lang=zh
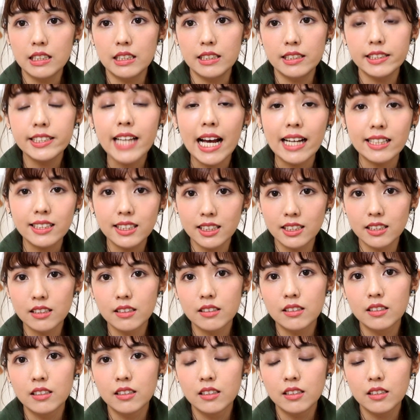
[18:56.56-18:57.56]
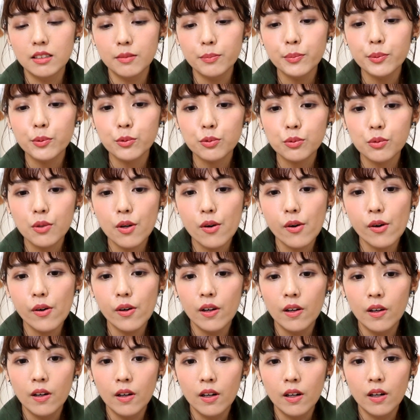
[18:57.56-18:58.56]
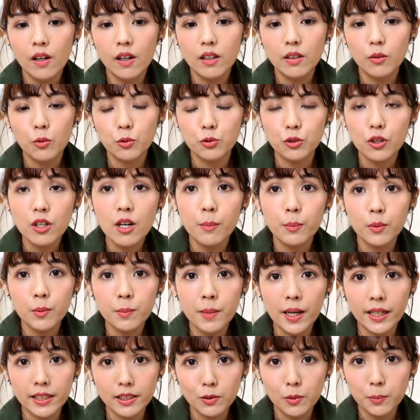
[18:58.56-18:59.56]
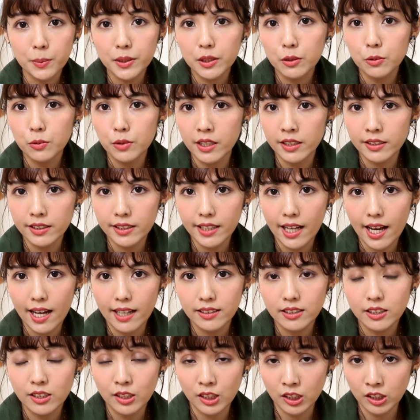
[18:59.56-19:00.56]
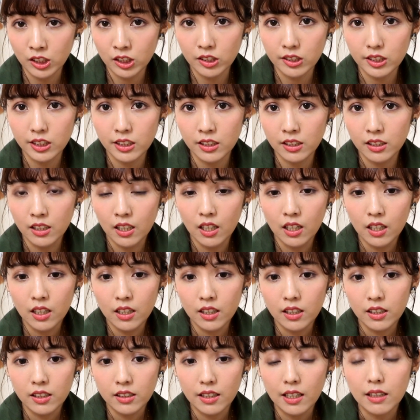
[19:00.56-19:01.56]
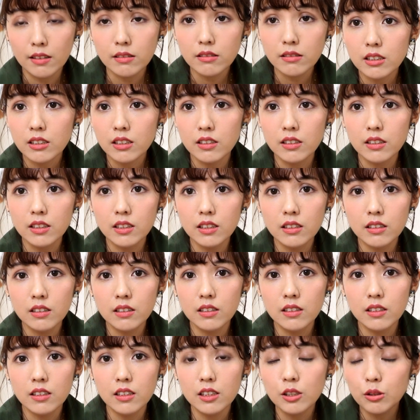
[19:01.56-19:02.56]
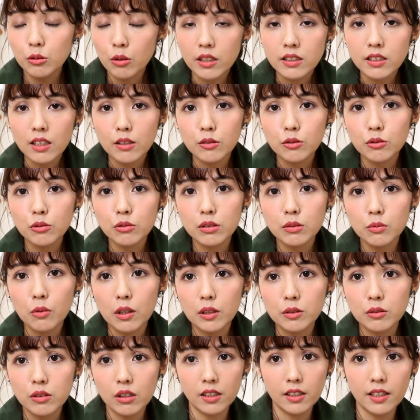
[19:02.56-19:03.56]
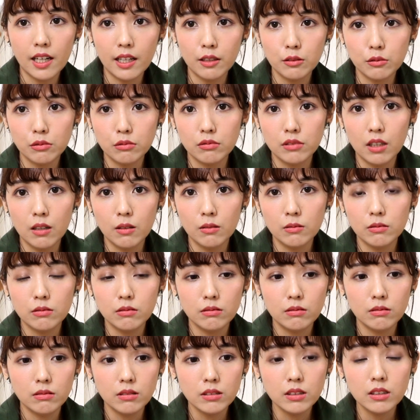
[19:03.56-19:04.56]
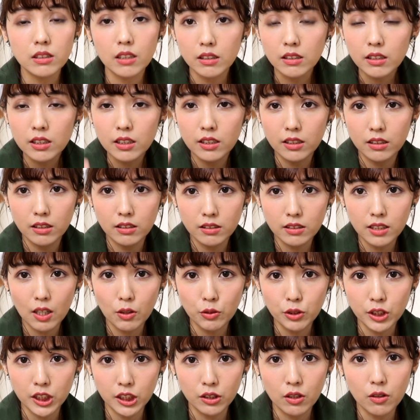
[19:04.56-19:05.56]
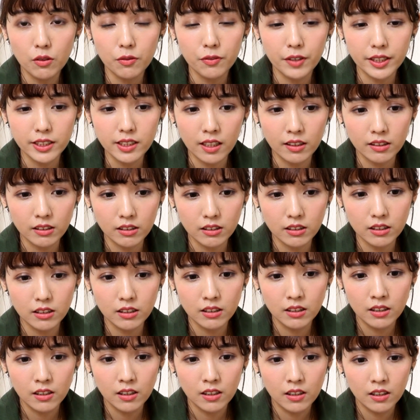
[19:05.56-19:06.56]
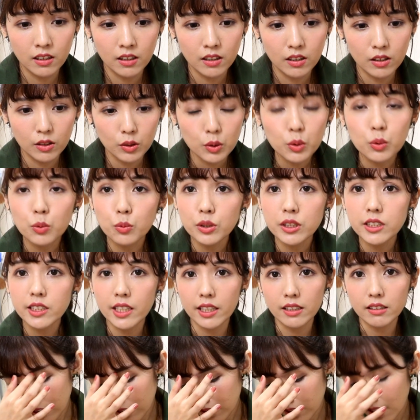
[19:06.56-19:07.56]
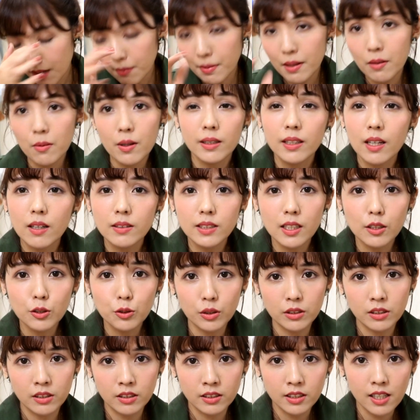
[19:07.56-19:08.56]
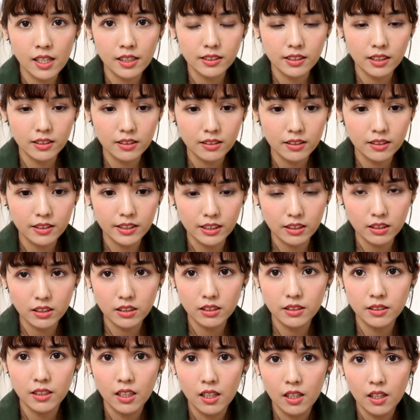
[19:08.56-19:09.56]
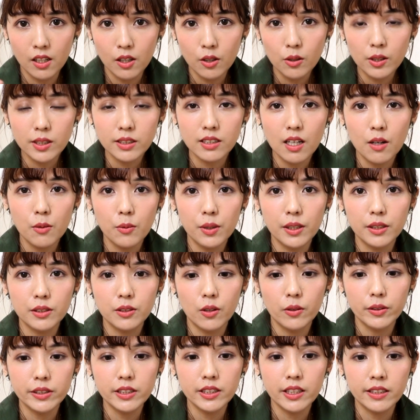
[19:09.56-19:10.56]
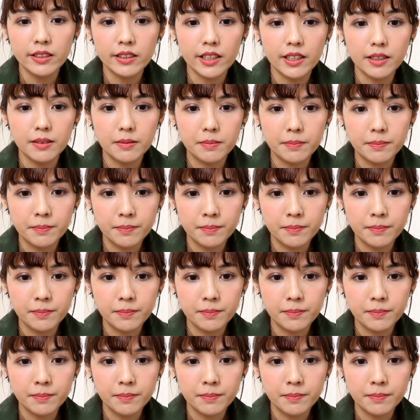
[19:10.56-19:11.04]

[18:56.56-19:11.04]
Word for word: 瑕疵。比如说，我就很不满意我屁股很大这件事情。那个一穿上去就是完全盖住，然后整体的造型又非常的凸显。这长版外套在选择上真的也是会稍微有一点点